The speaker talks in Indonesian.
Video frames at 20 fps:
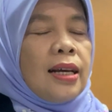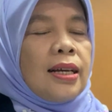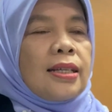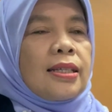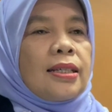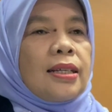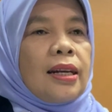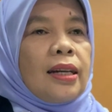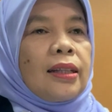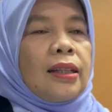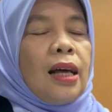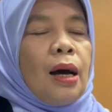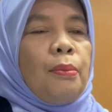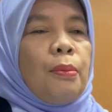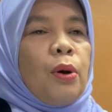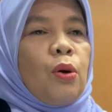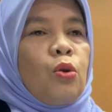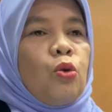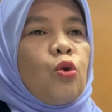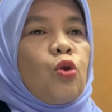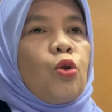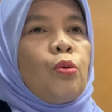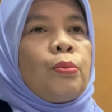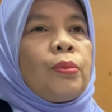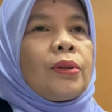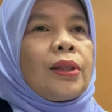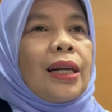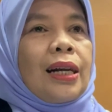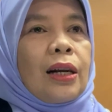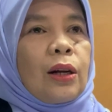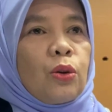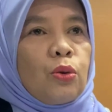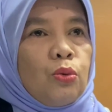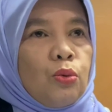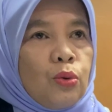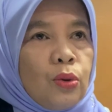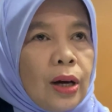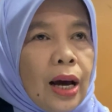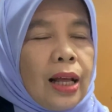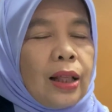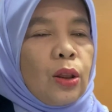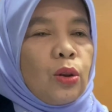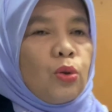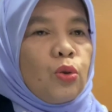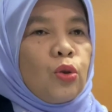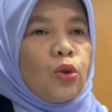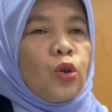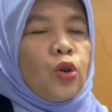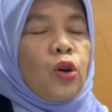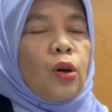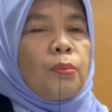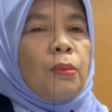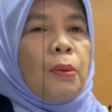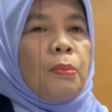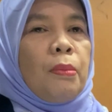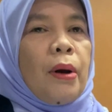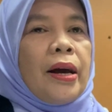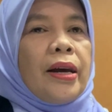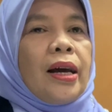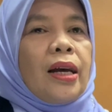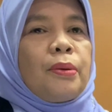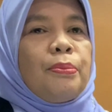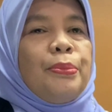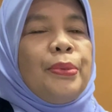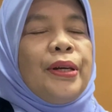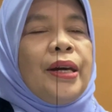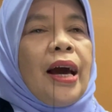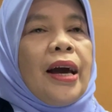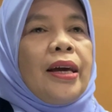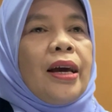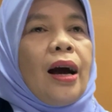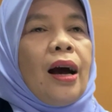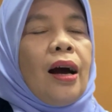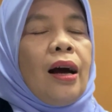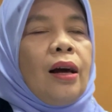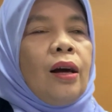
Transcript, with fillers: serta menghukum tergugat untuk membayar biaya